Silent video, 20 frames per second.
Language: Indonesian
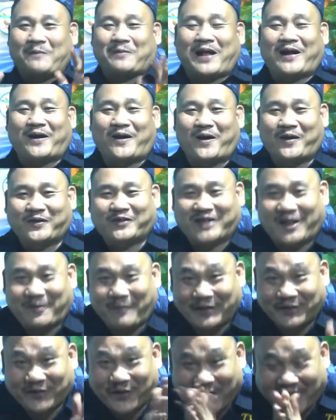Pak Blangkon.
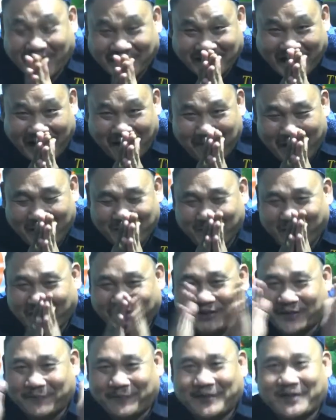Selamat sore sahabat
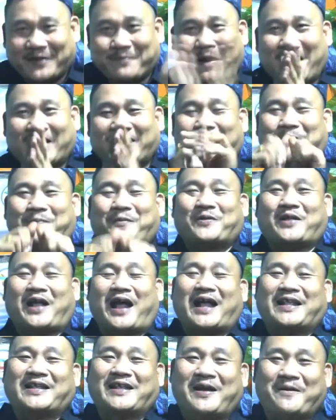tugas TV dimanapun
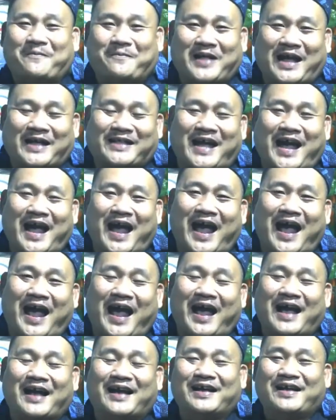Anda
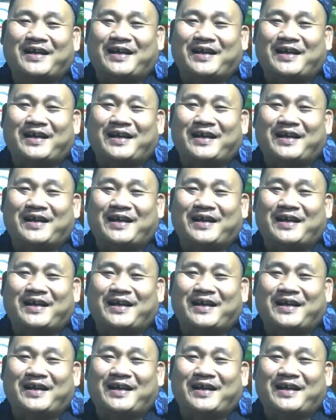berada.